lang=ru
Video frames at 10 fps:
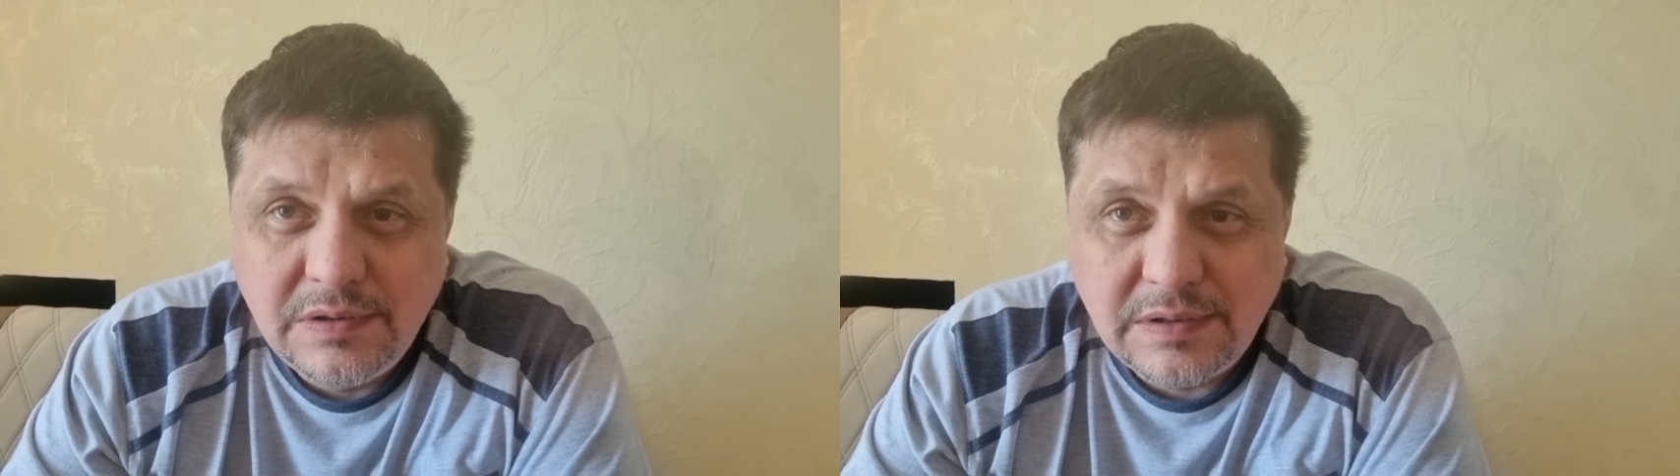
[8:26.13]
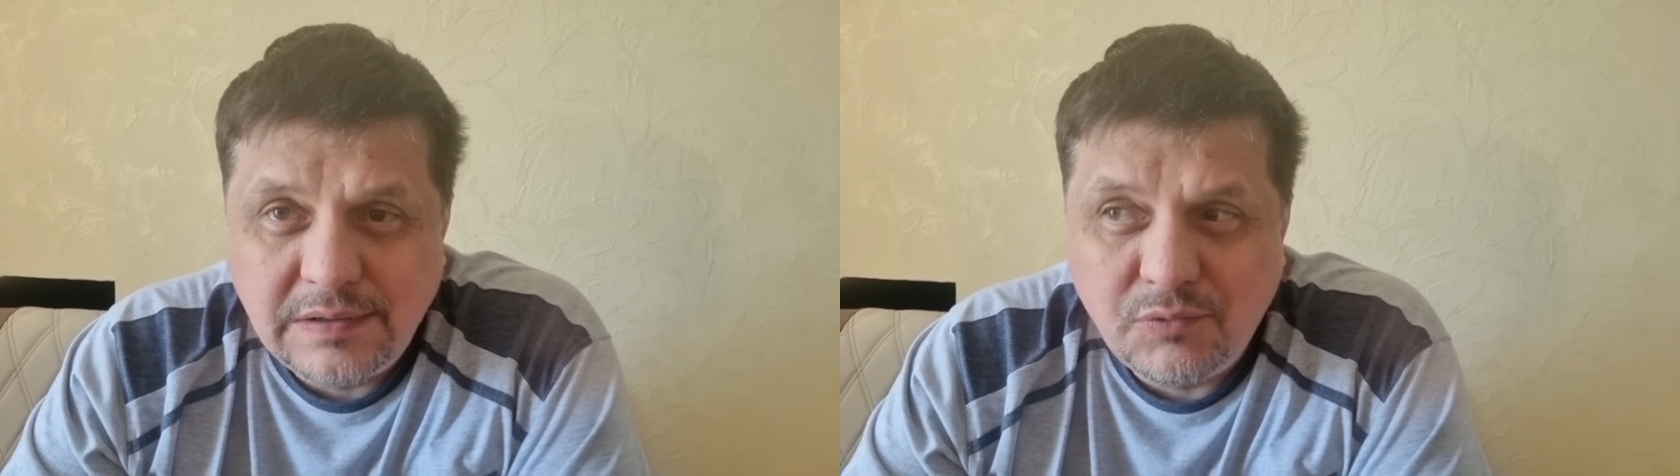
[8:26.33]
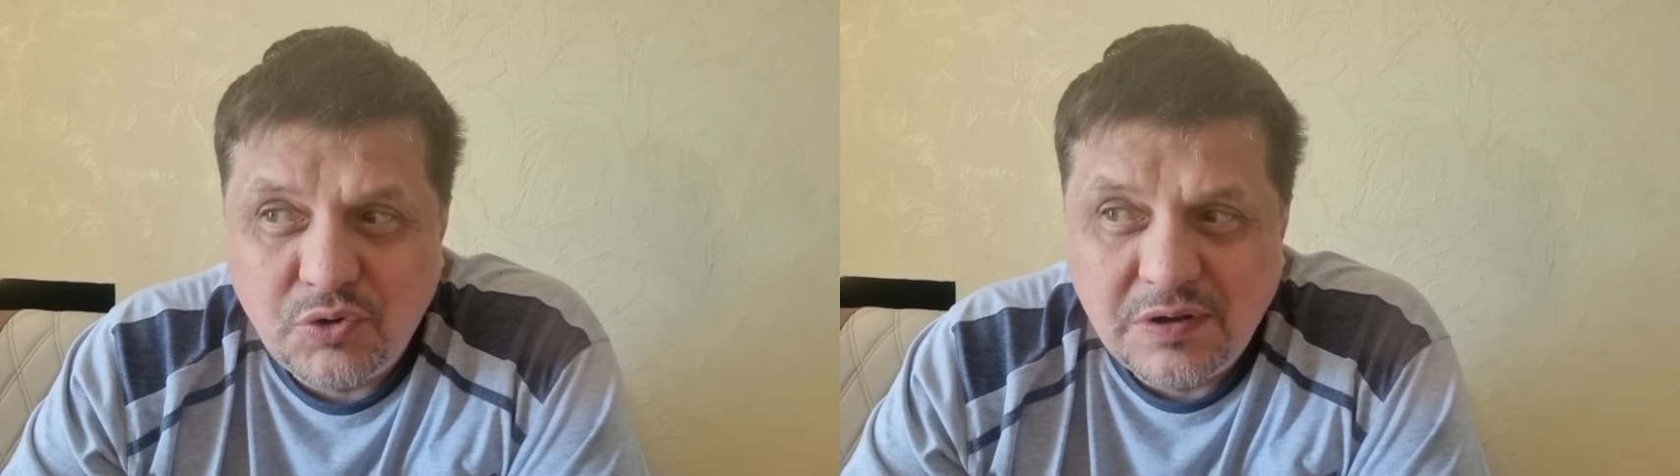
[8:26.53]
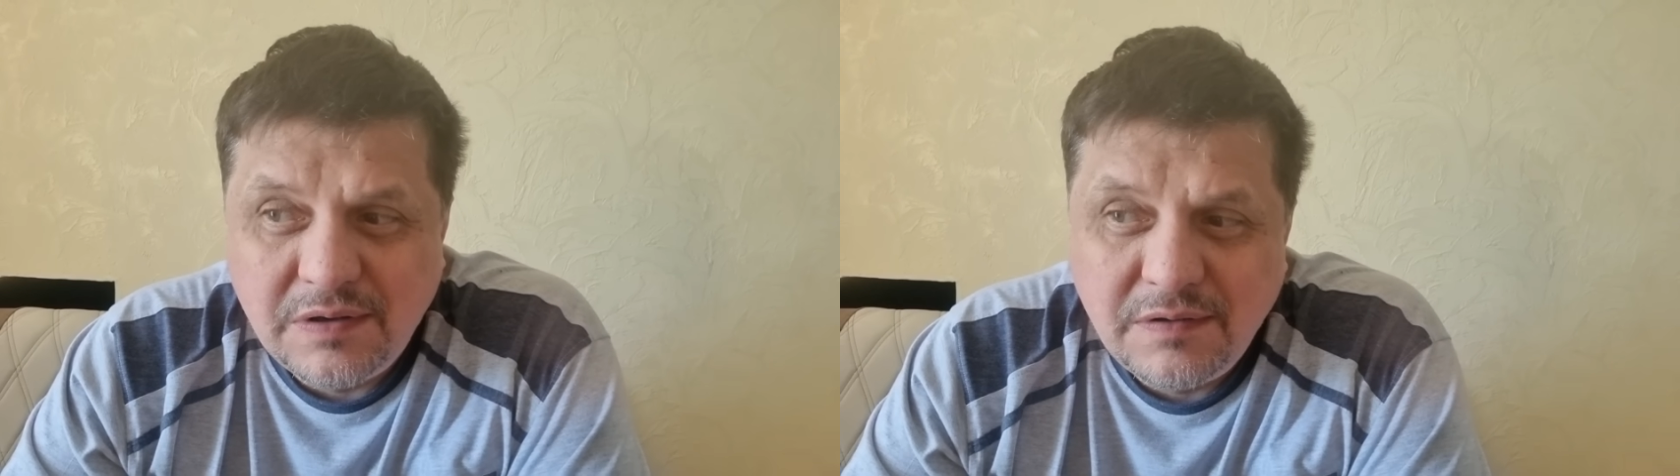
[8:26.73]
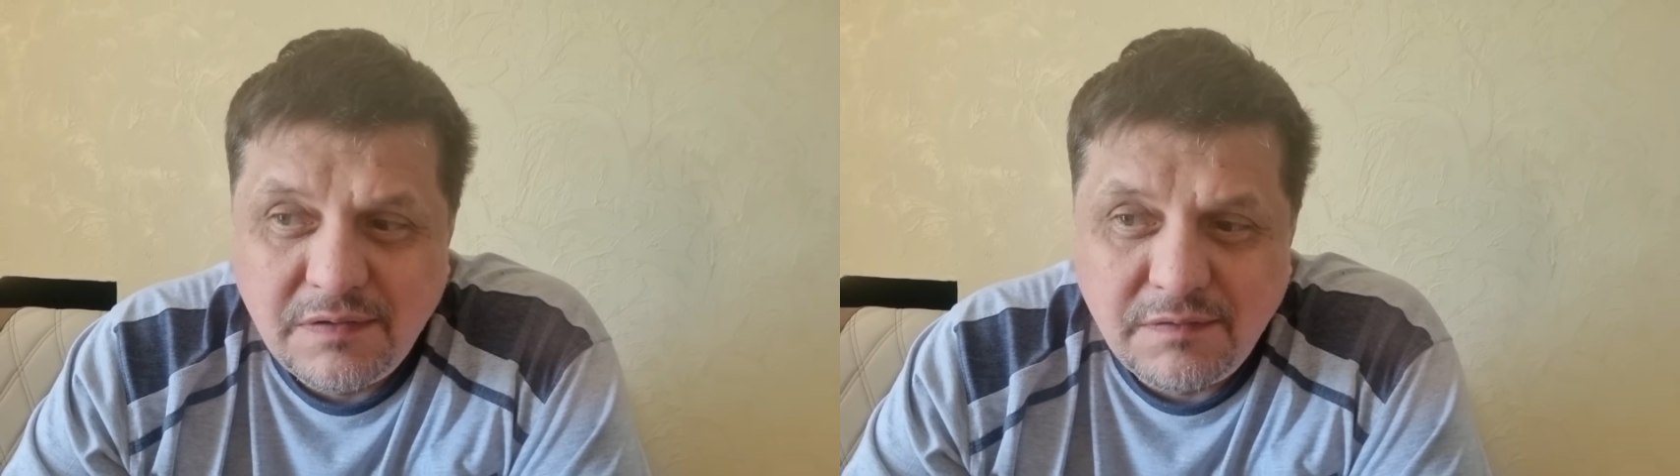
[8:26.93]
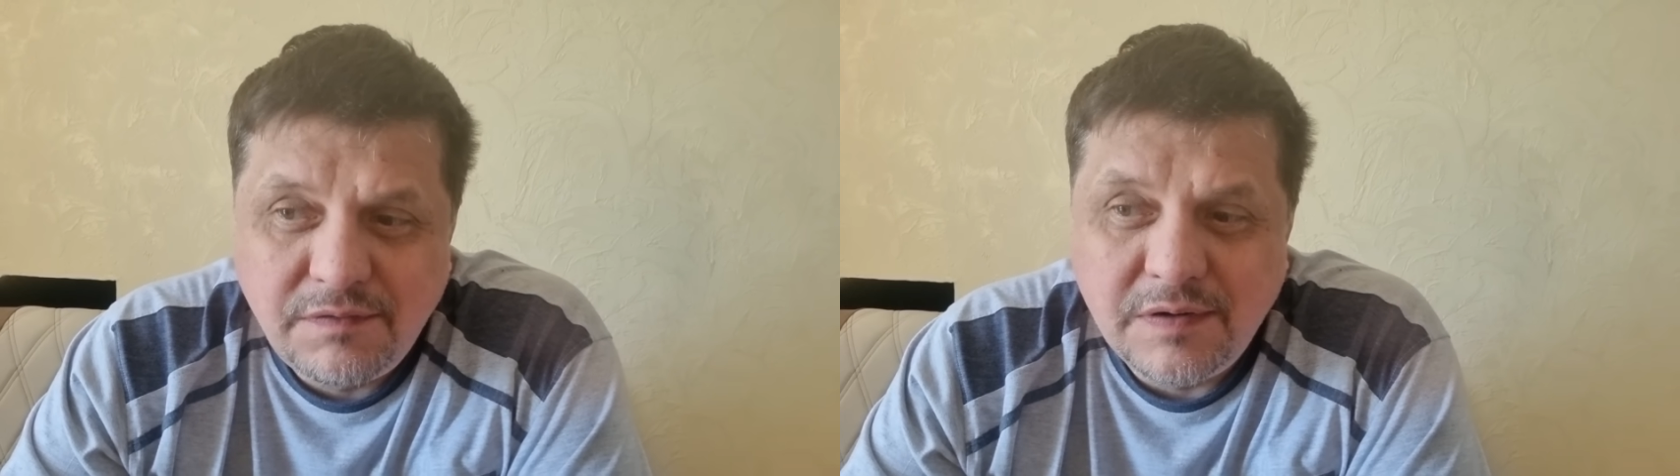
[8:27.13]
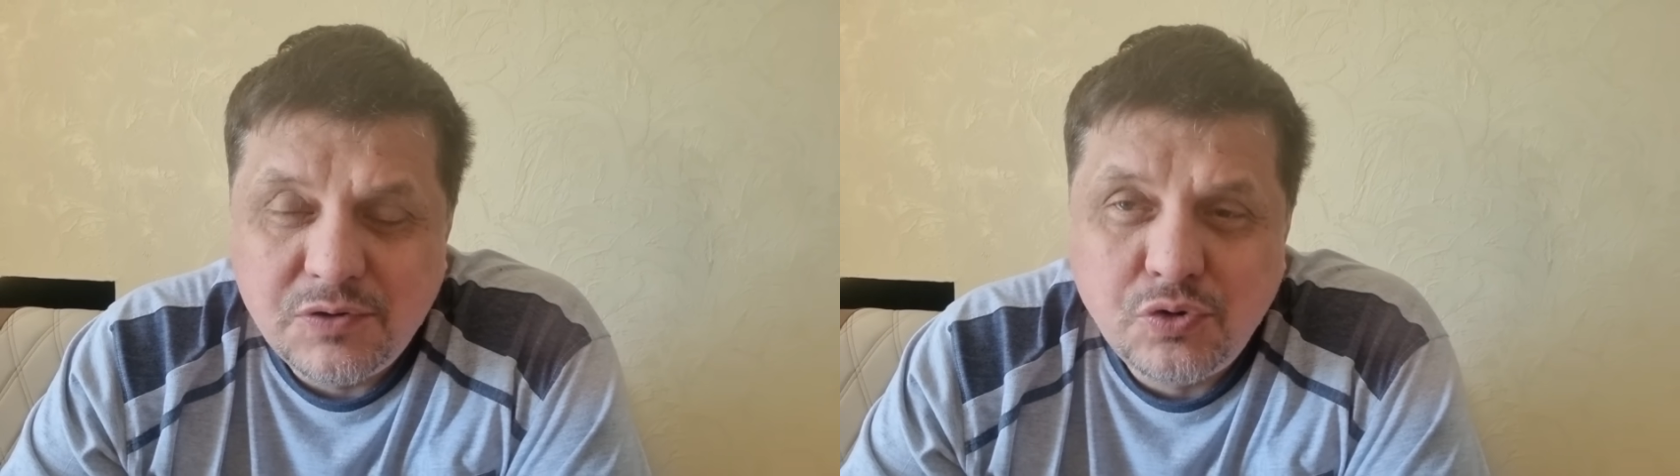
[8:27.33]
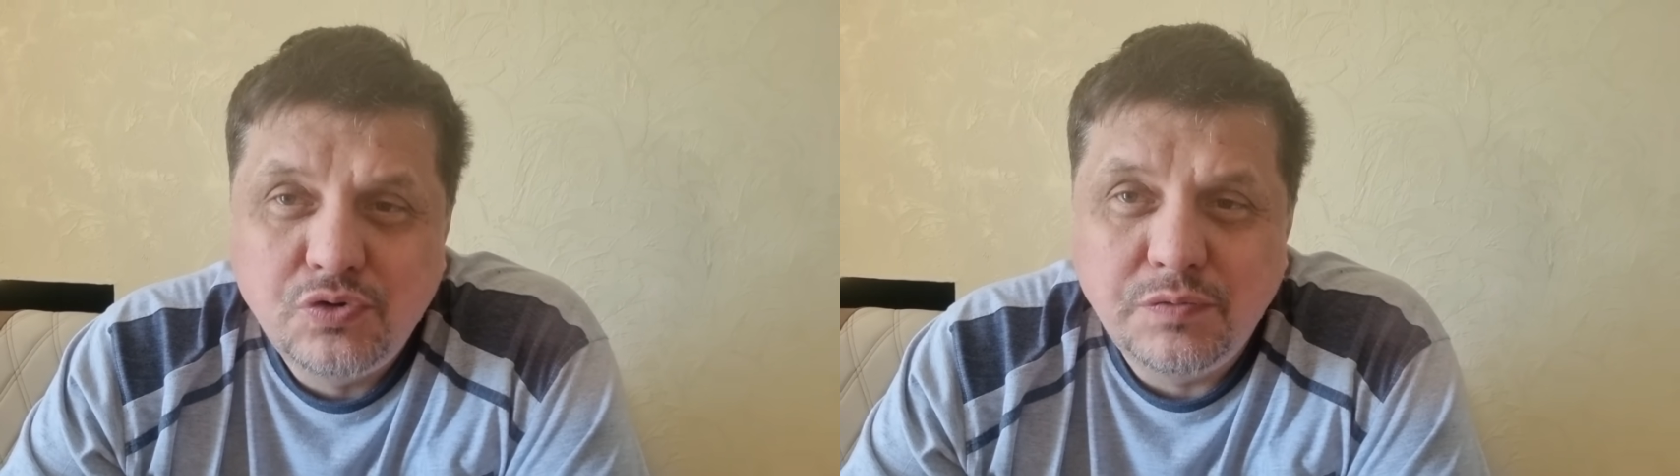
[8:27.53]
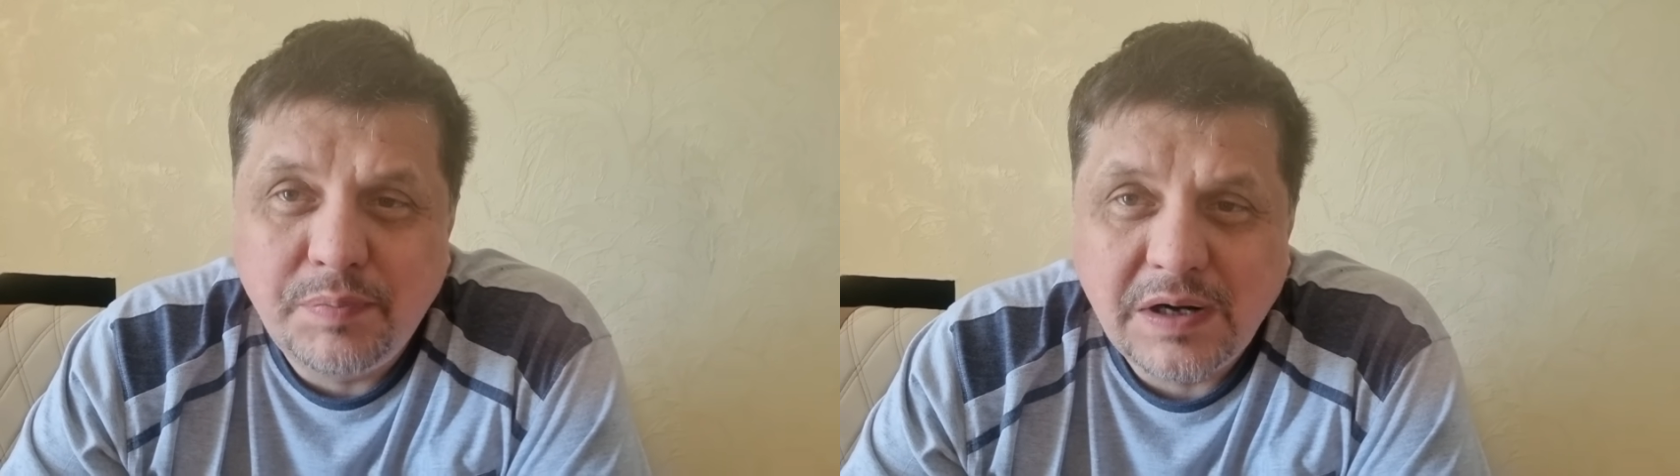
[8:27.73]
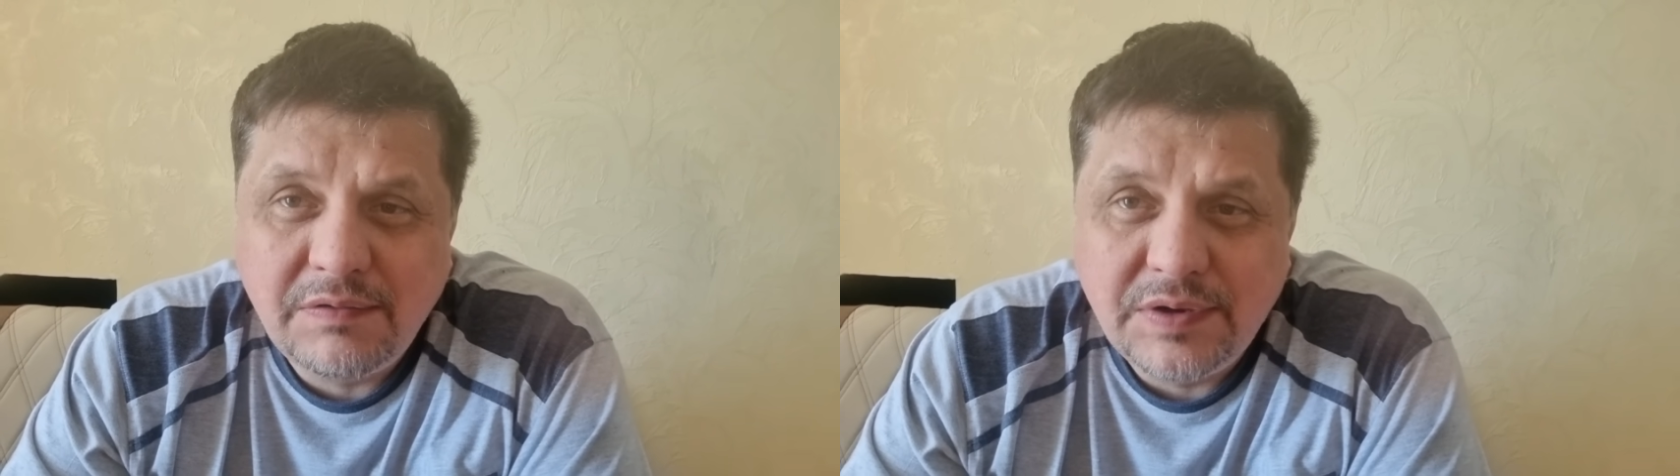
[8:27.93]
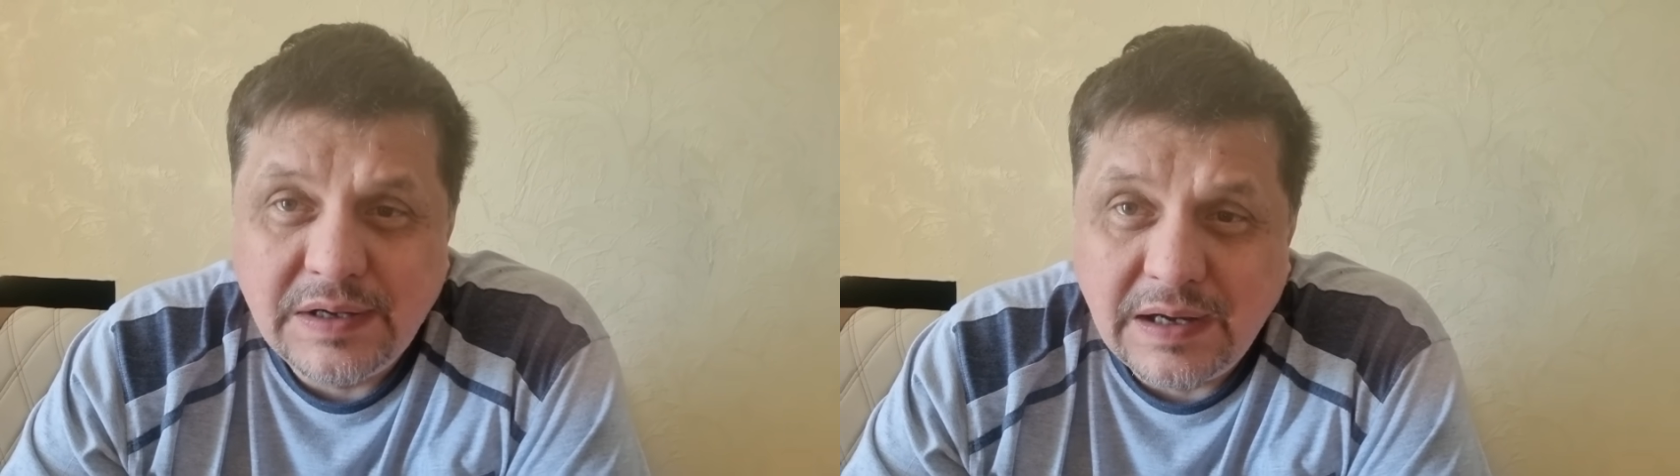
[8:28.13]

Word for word: да, вот в чуть-чуть правды,